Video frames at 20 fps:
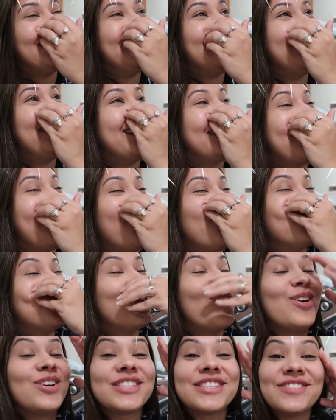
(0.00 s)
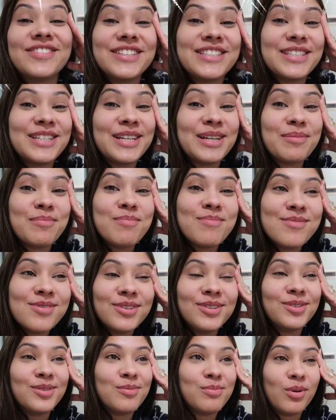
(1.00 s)
que legal, nossa, vai ser
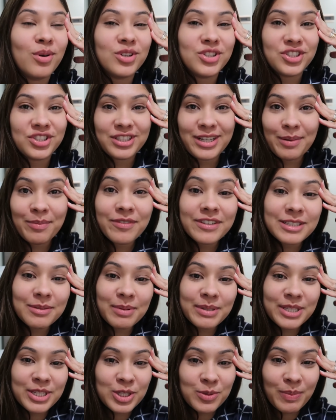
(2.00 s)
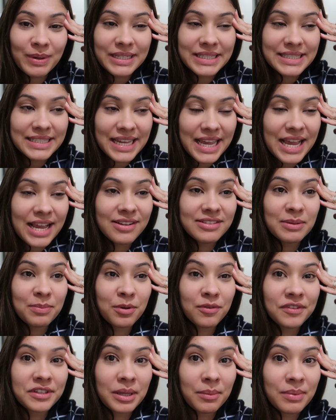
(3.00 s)
muito bom, a gente quer fazer bastante passeios,
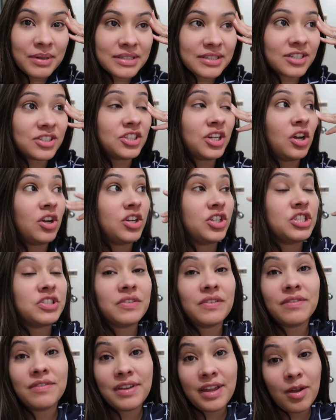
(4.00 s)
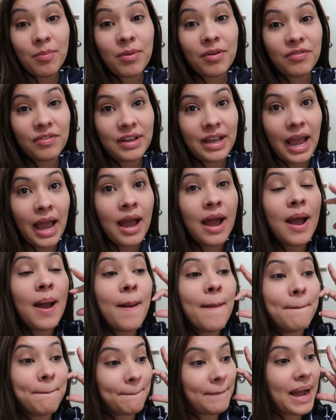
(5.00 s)
aproveitar bastante que agora a gente é veio pra
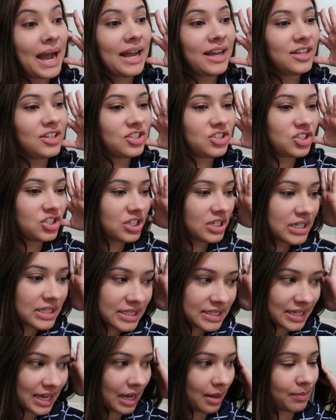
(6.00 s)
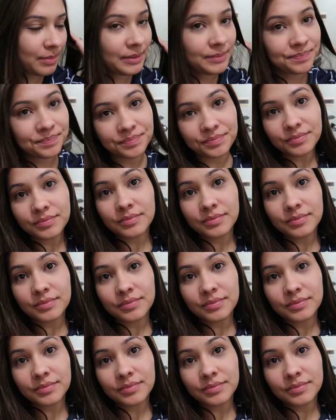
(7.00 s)
ficar mais dias, sabe?